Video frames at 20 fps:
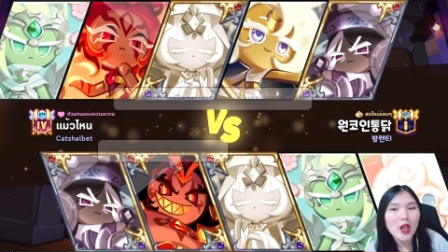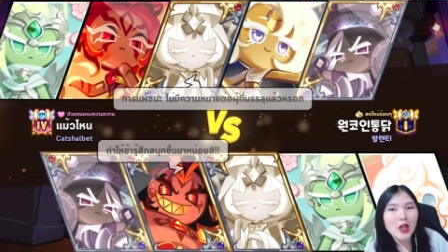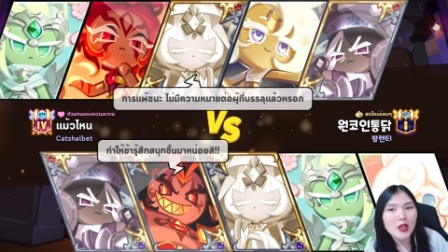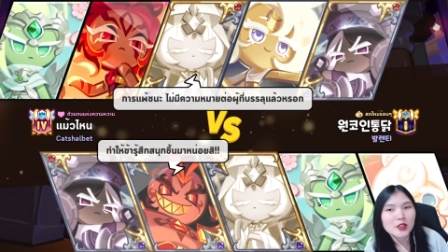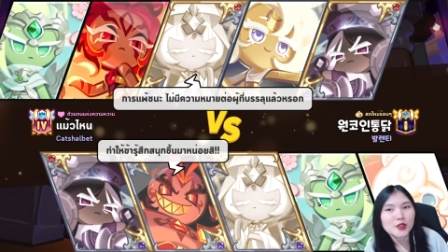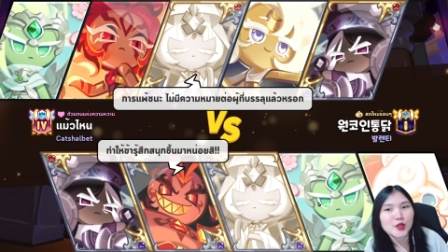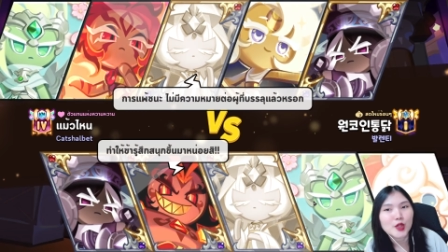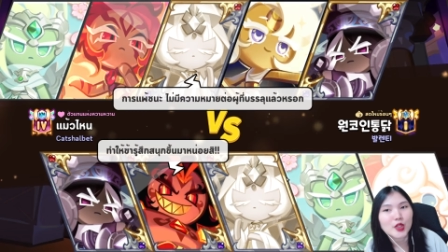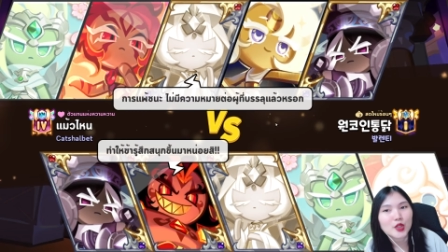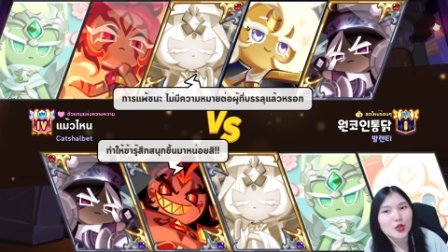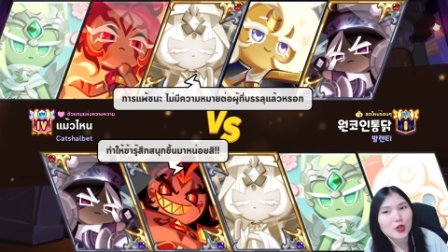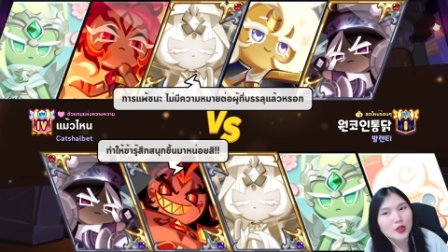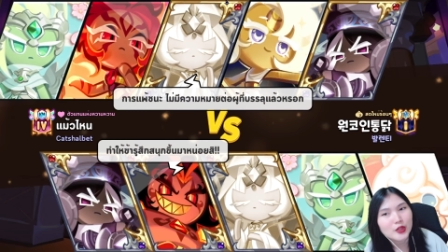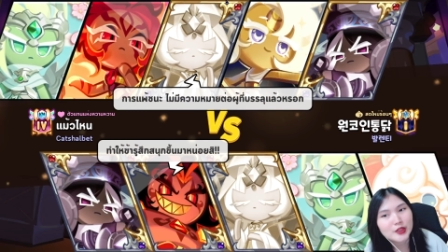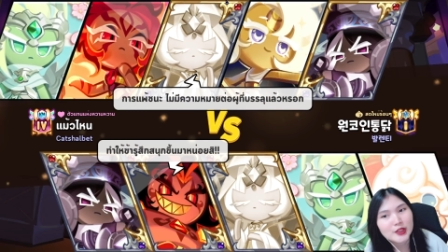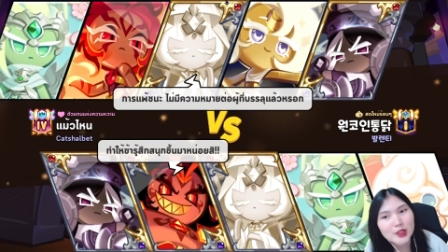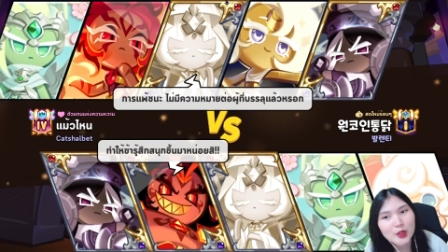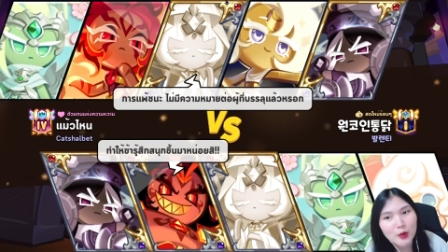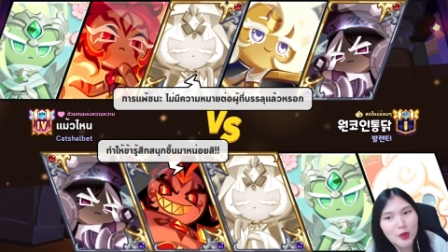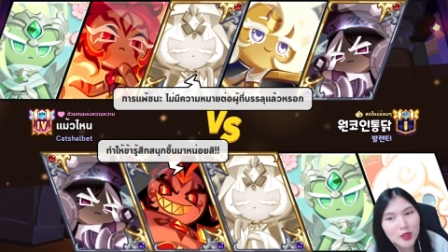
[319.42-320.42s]
ส่วนตัว
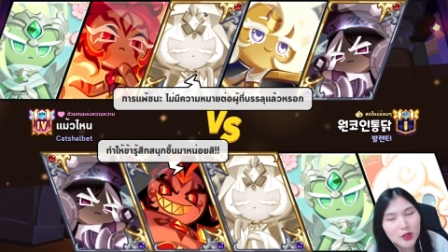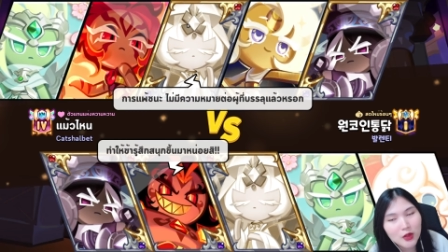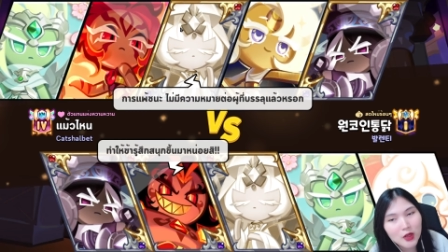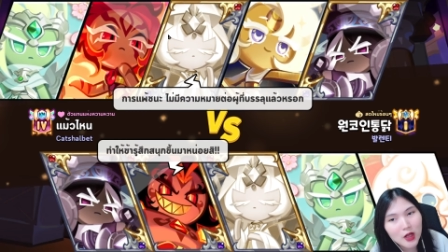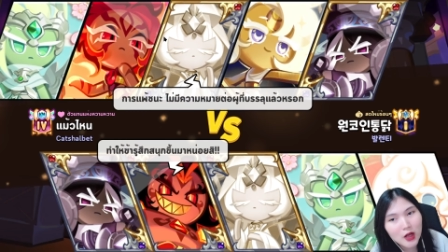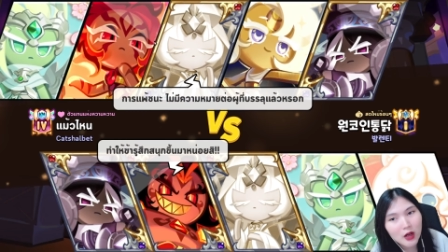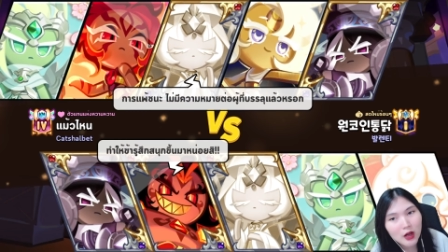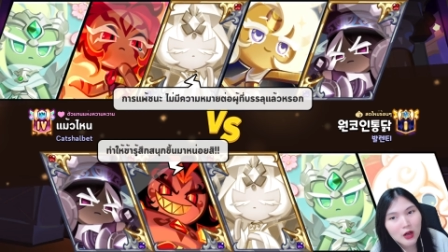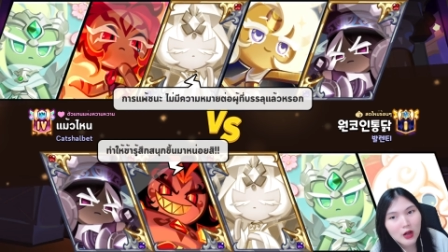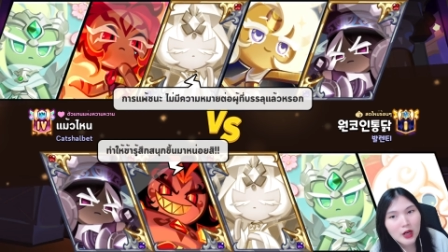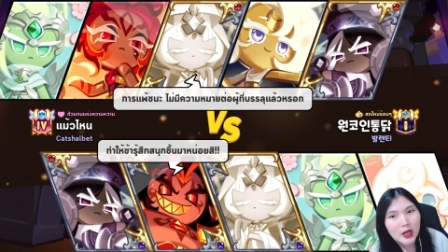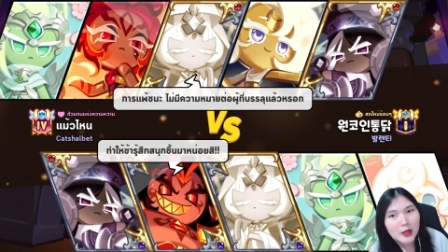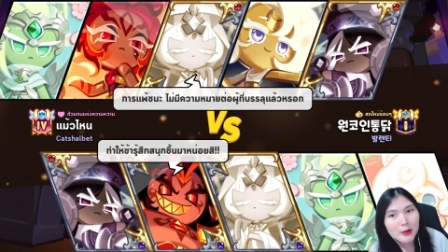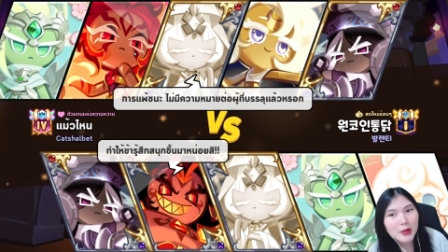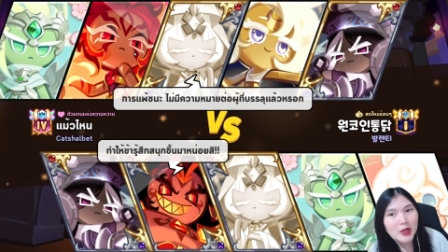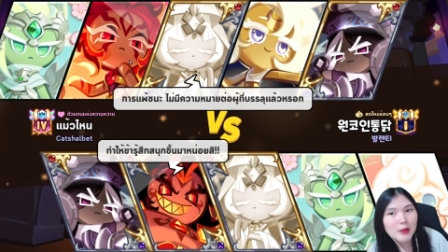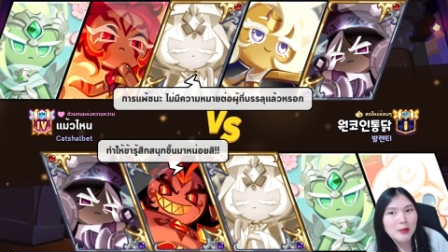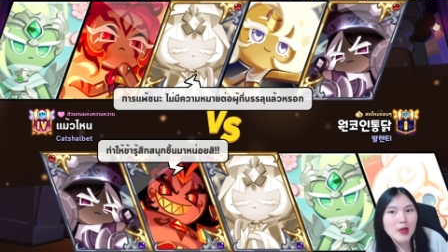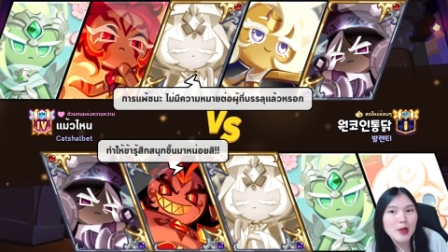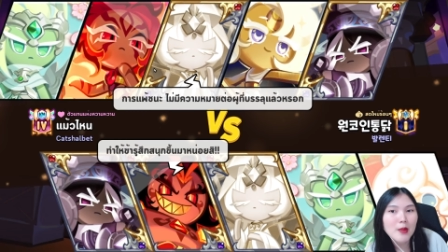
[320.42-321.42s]
รู้สึกว่าตัวละครนี้
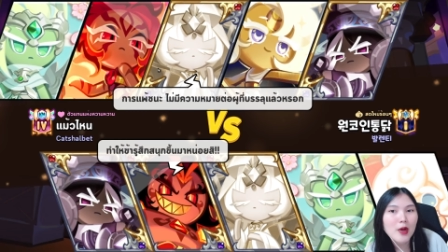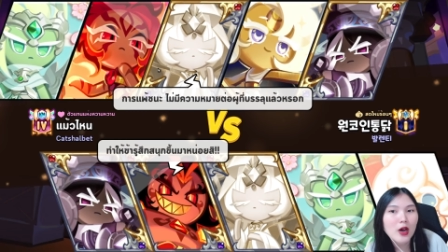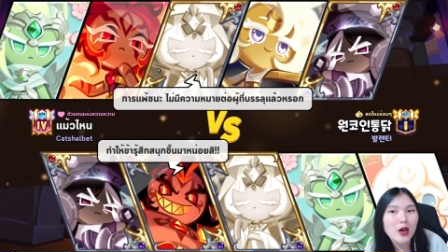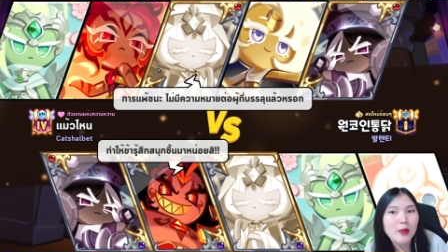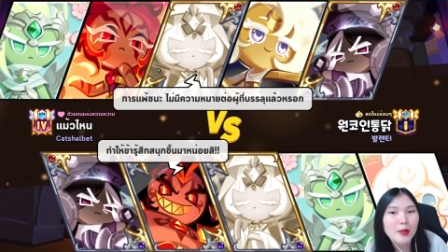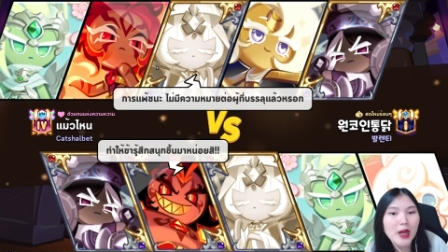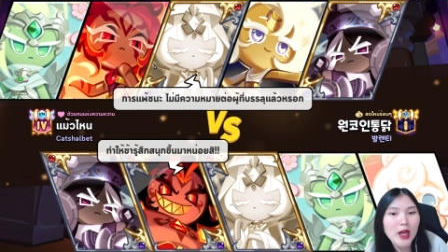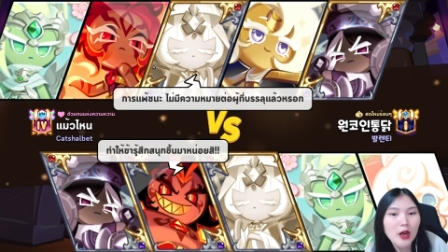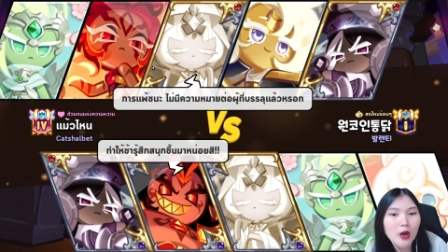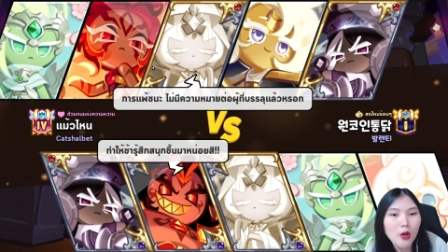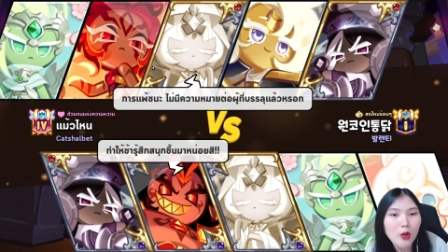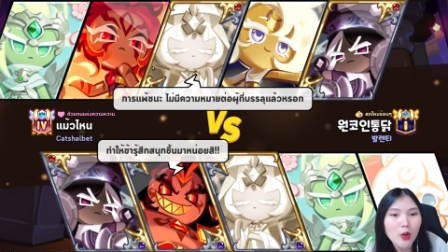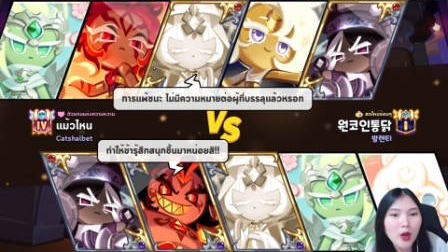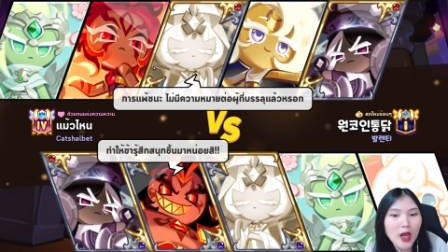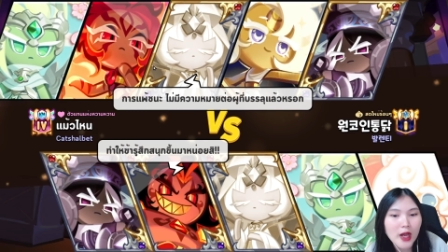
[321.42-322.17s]
มันไม่เหมาะกับการลง